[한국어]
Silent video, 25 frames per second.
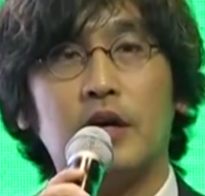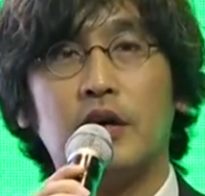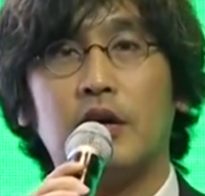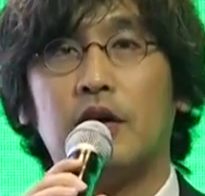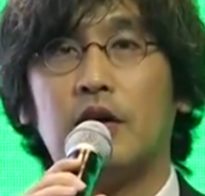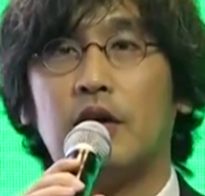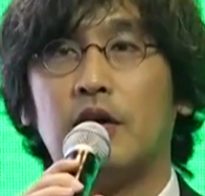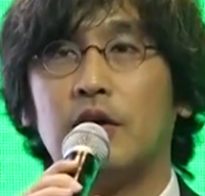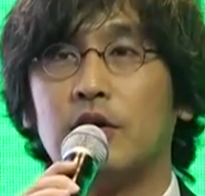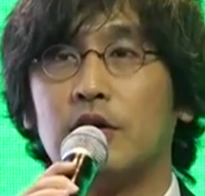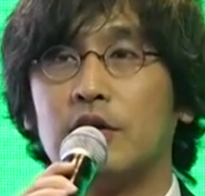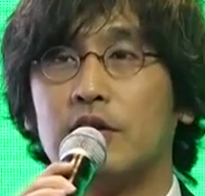
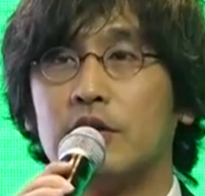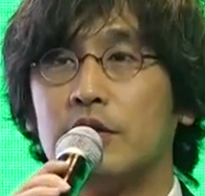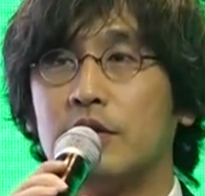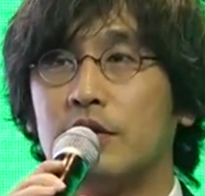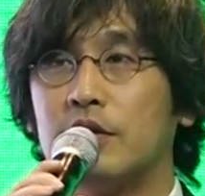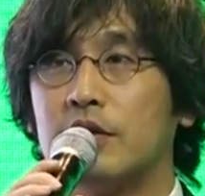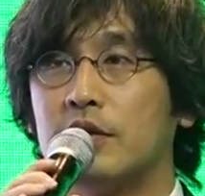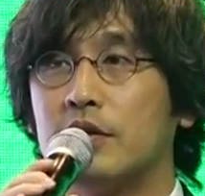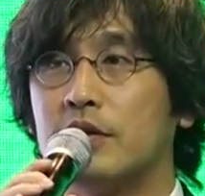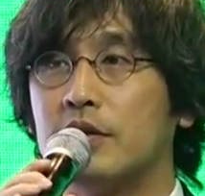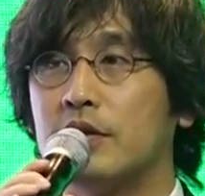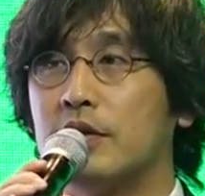어,
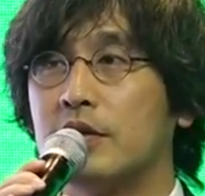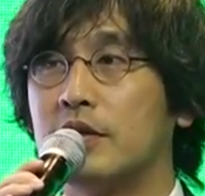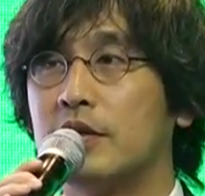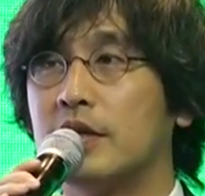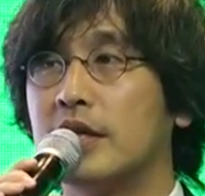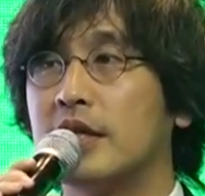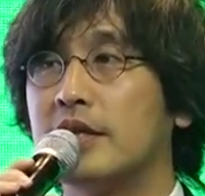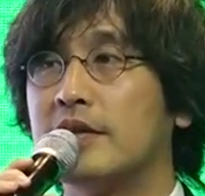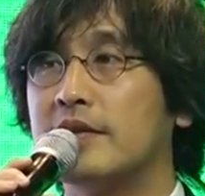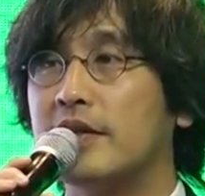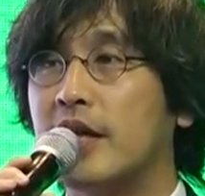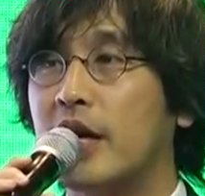그
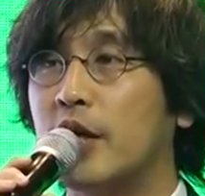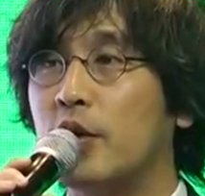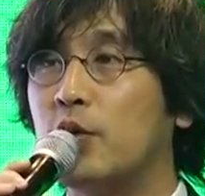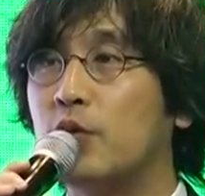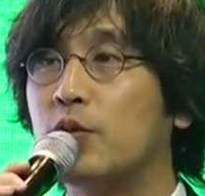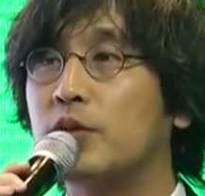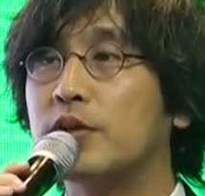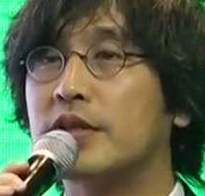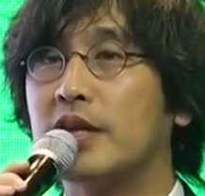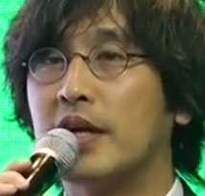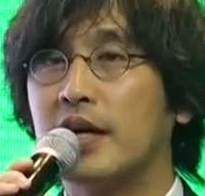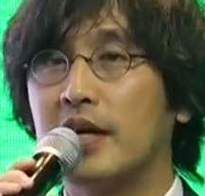
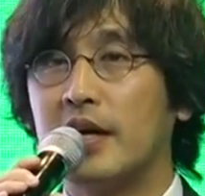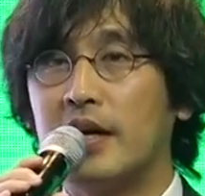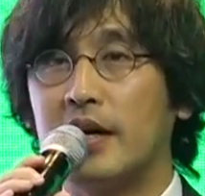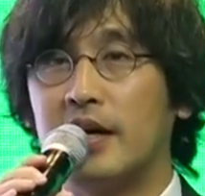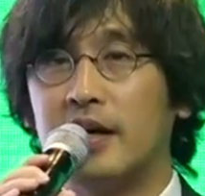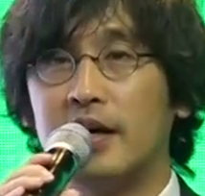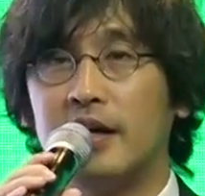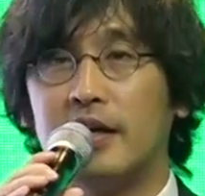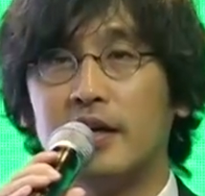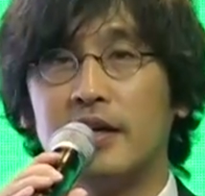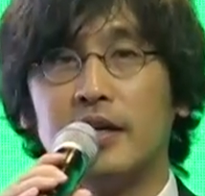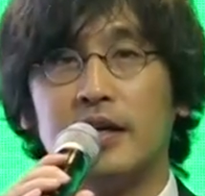
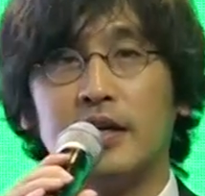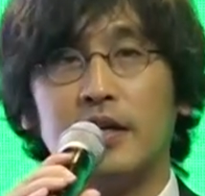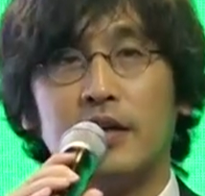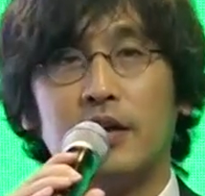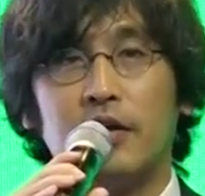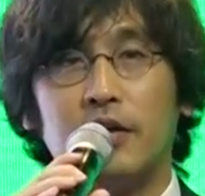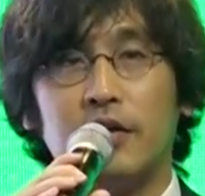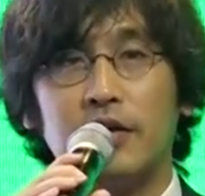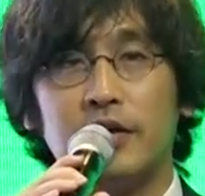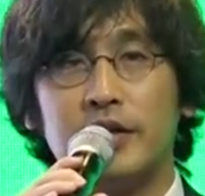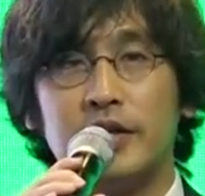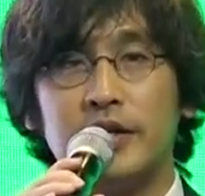사용자가
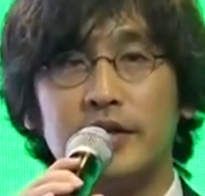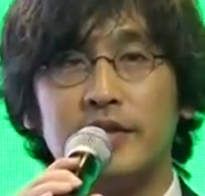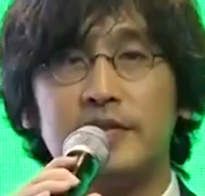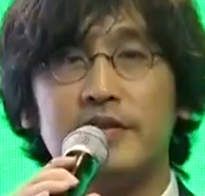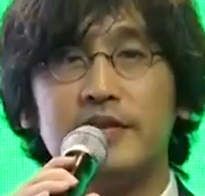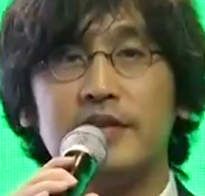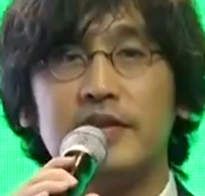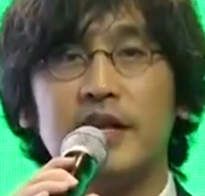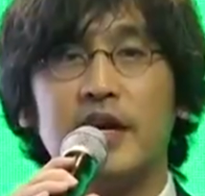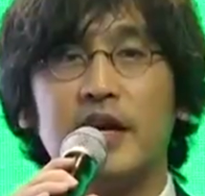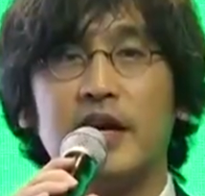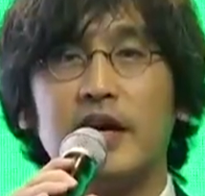어,
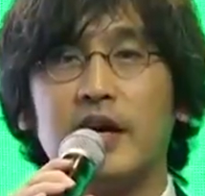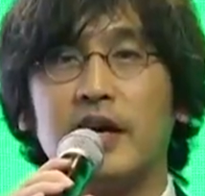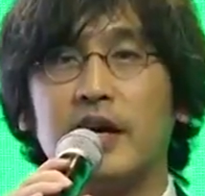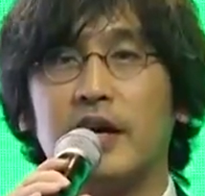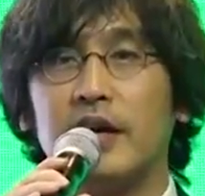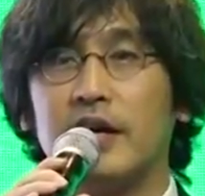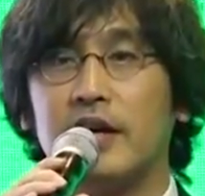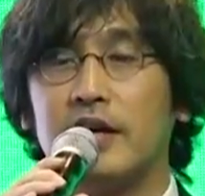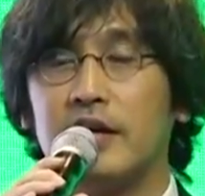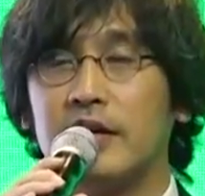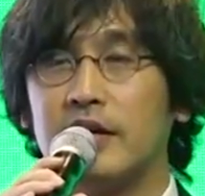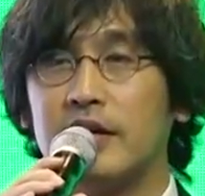
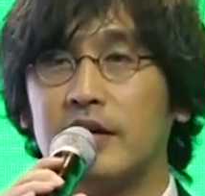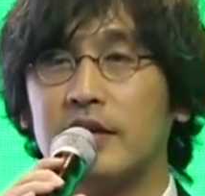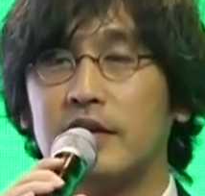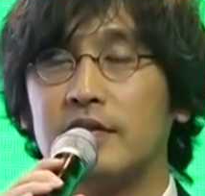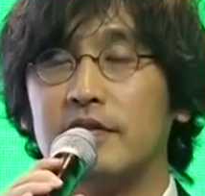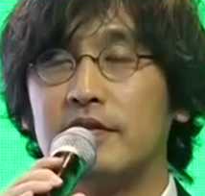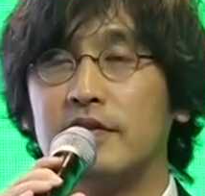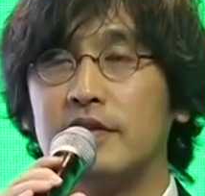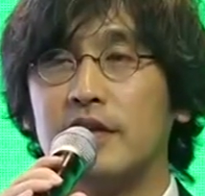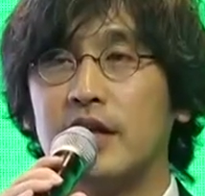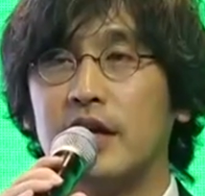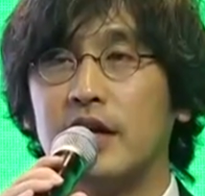인사에
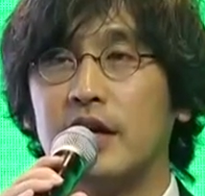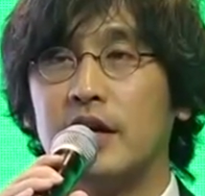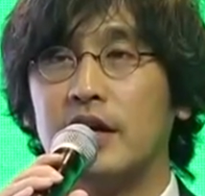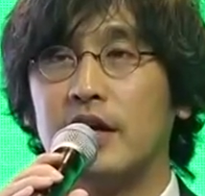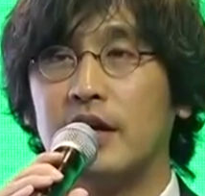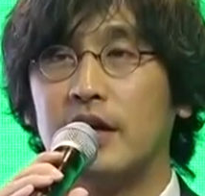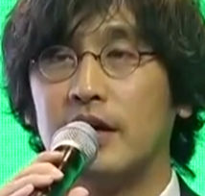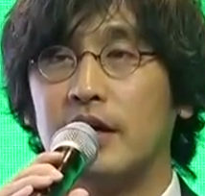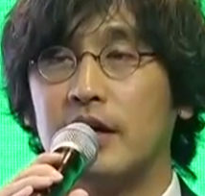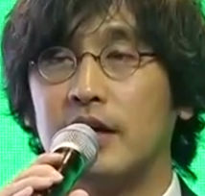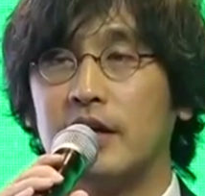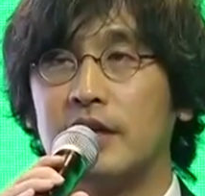
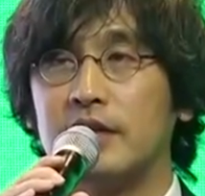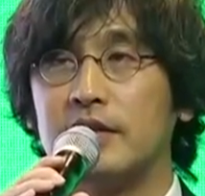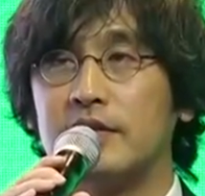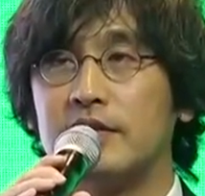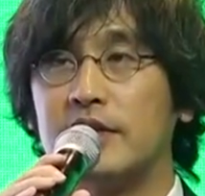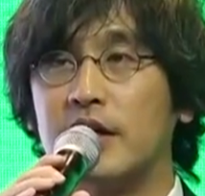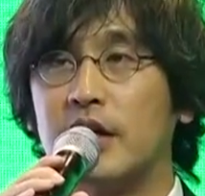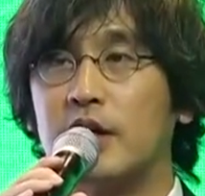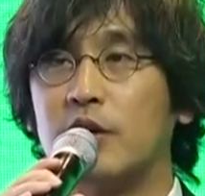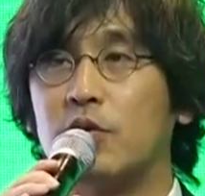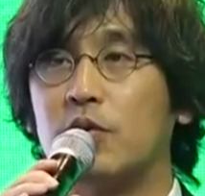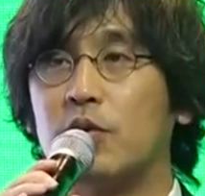인사
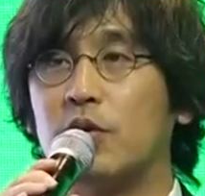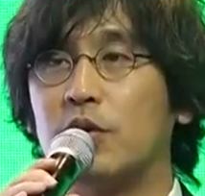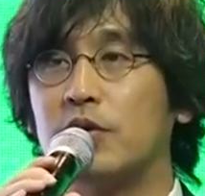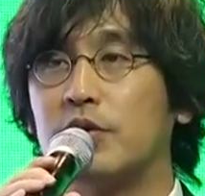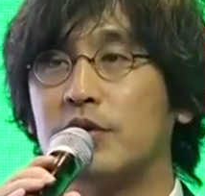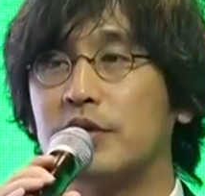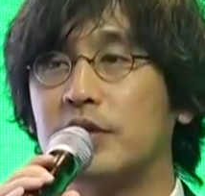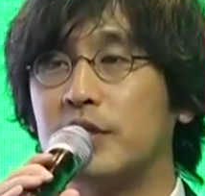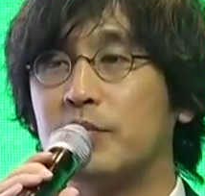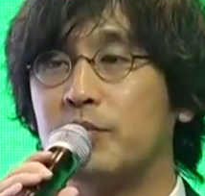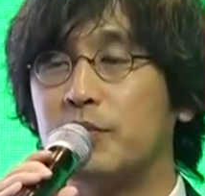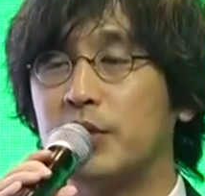
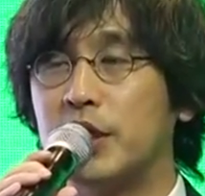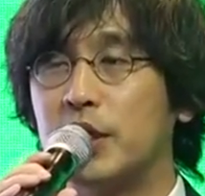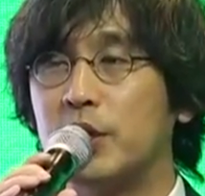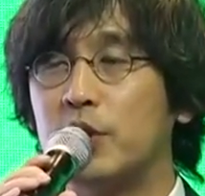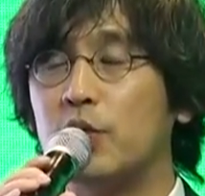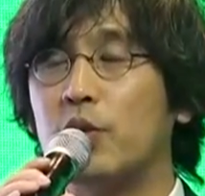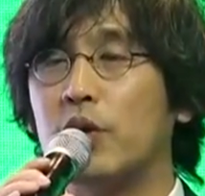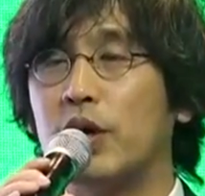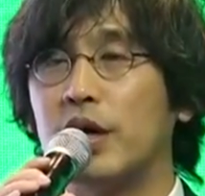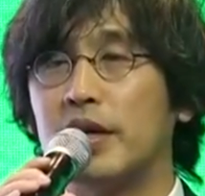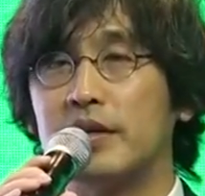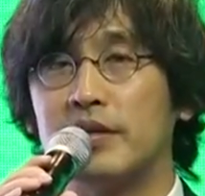인사권이
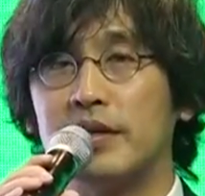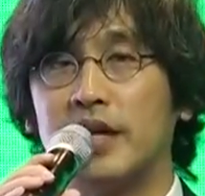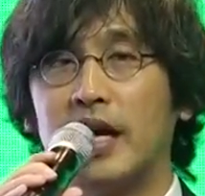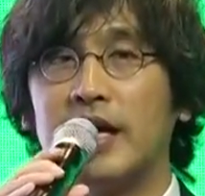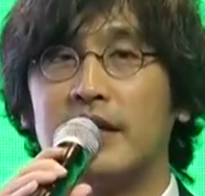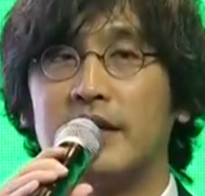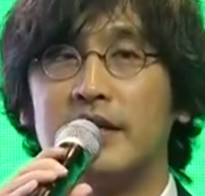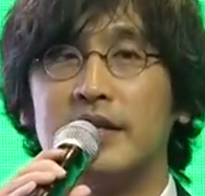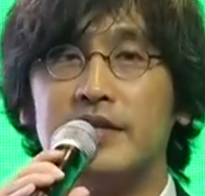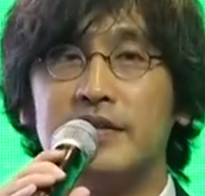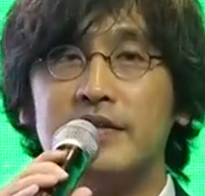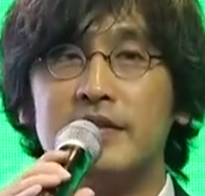필요한
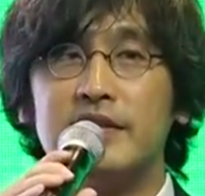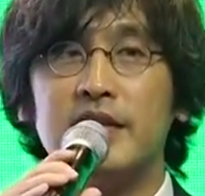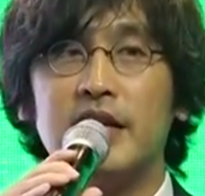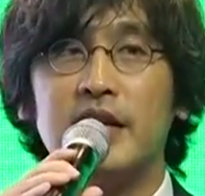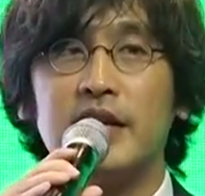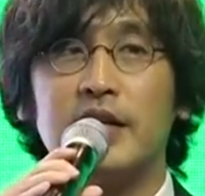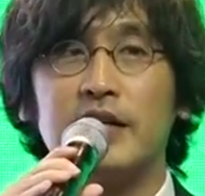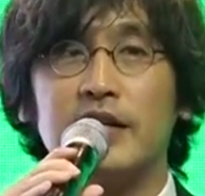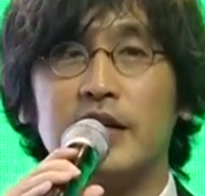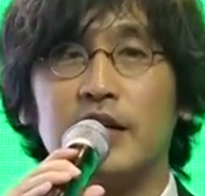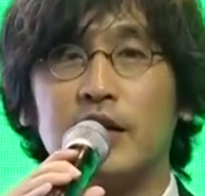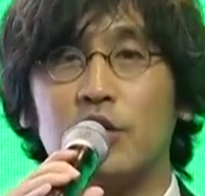아
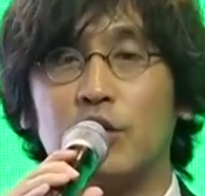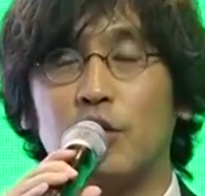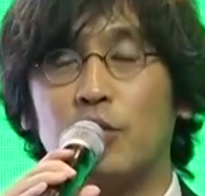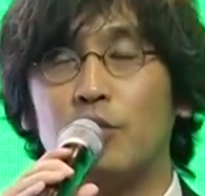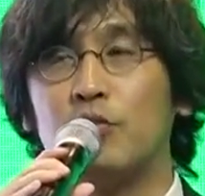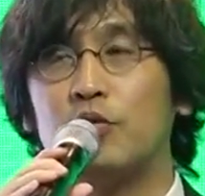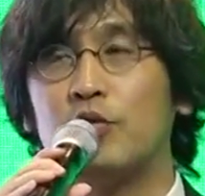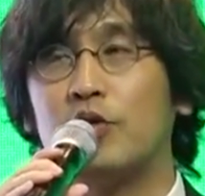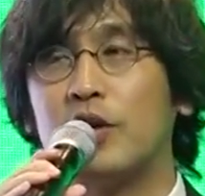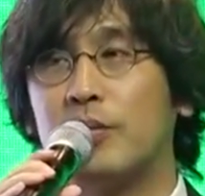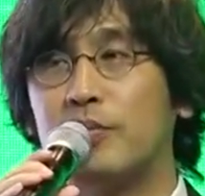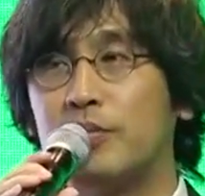인사에 대한
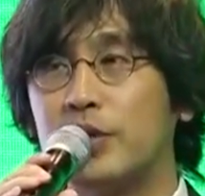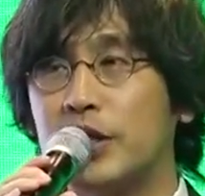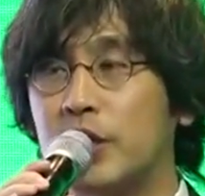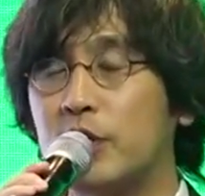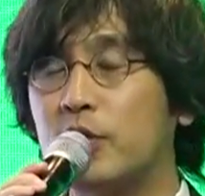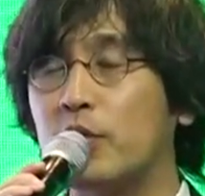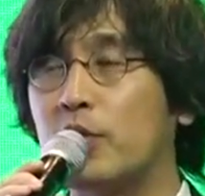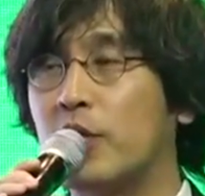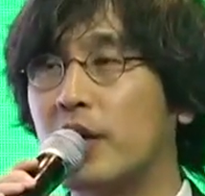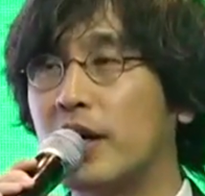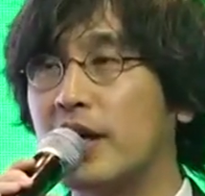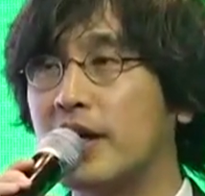업무가
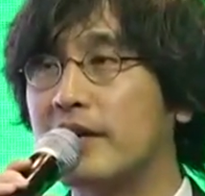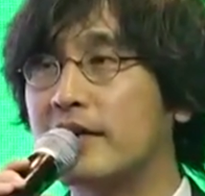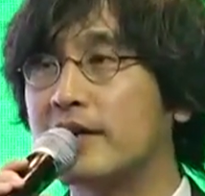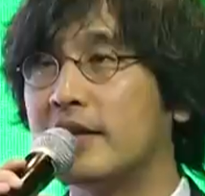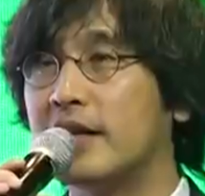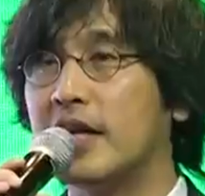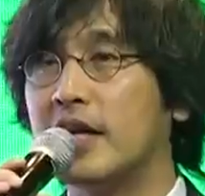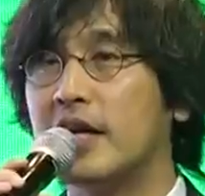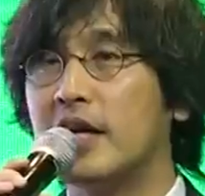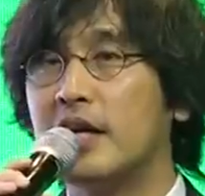필요한